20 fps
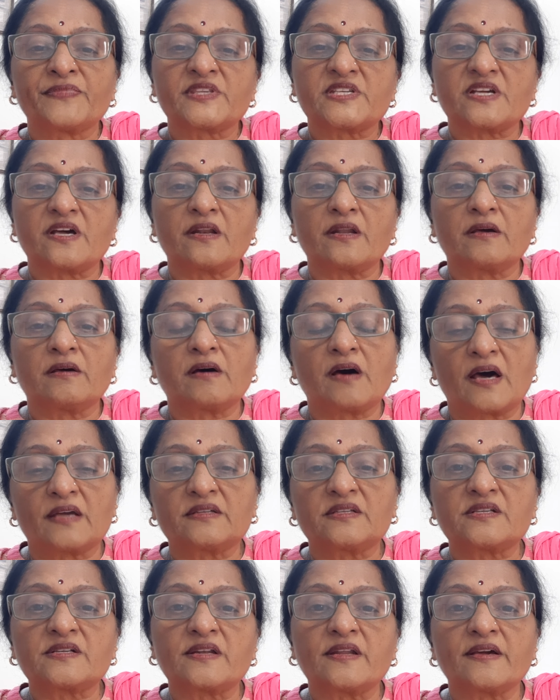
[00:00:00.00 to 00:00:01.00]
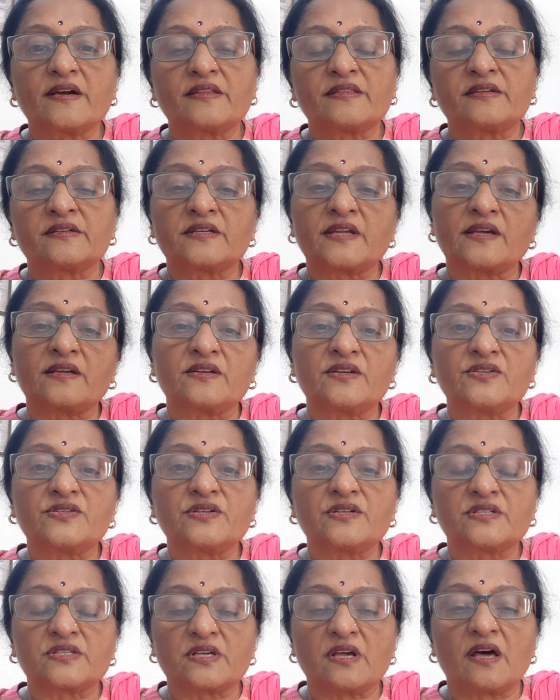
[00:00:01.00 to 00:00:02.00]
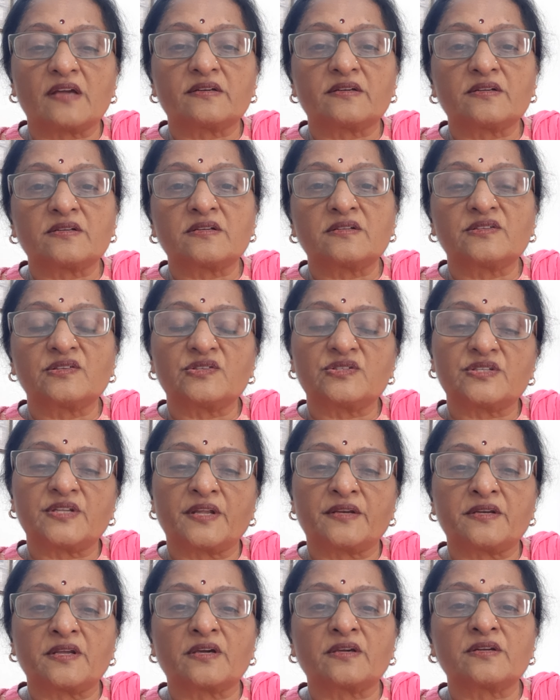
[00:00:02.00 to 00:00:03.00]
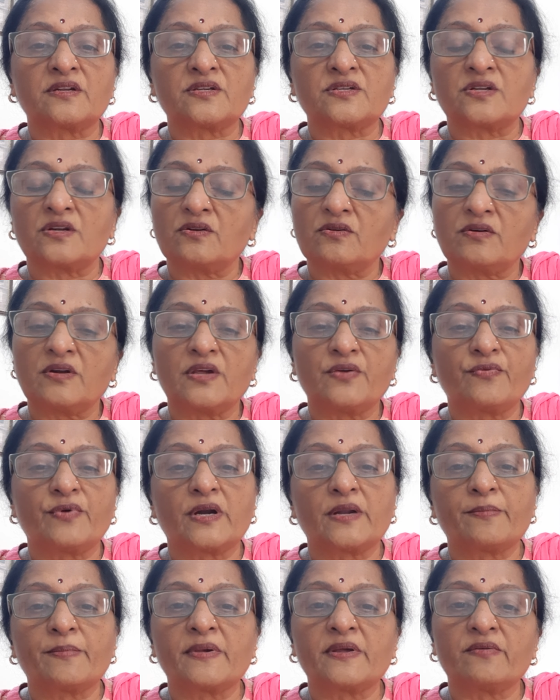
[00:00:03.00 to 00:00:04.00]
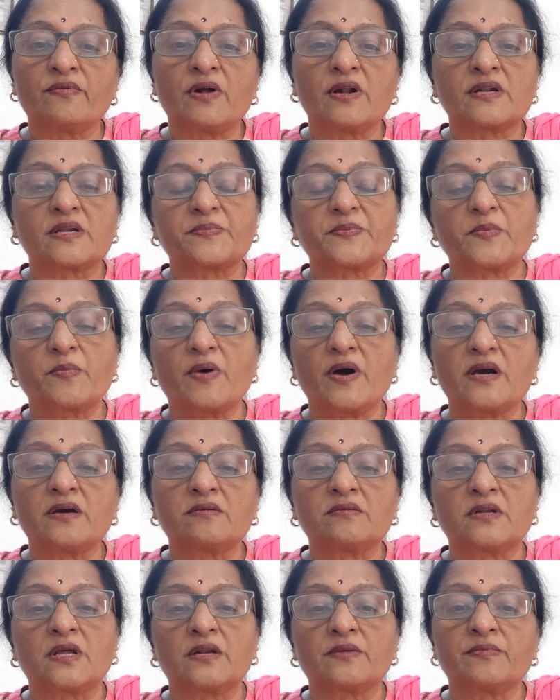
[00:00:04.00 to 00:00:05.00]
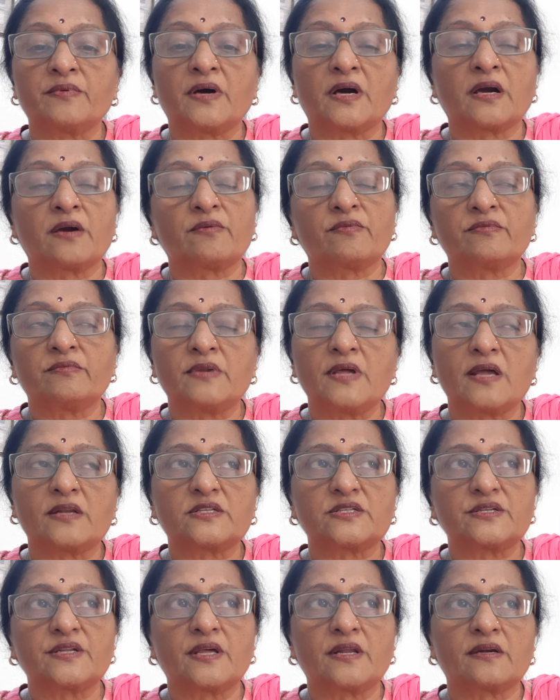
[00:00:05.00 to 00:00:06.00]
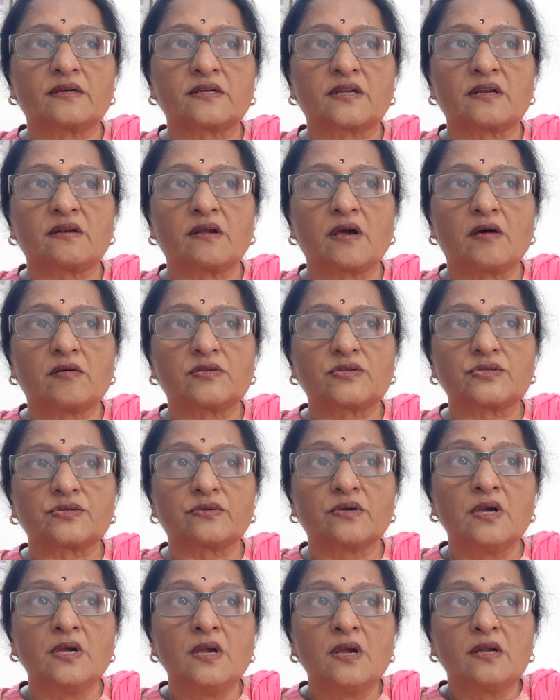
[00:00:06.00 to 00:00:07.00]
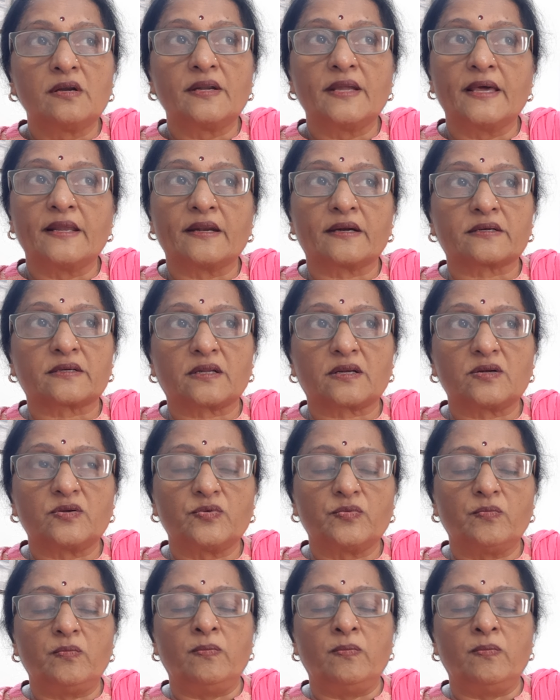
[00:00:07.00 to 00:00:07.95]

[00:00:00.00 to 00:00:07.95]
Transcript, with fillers: చాలా ఆర్టిస్టులే కదా టెక్నీషియన్స్ ఆర్టిస్టులు చూస్తే టెక్నీషియన్లు కూడా ఇవాళ ఇవాళ రేపు బాగా ఉన్నారు బాగా డ్యాన్స్ డైరెక్టర్లు కావచ్చు డైరెక్టర్లు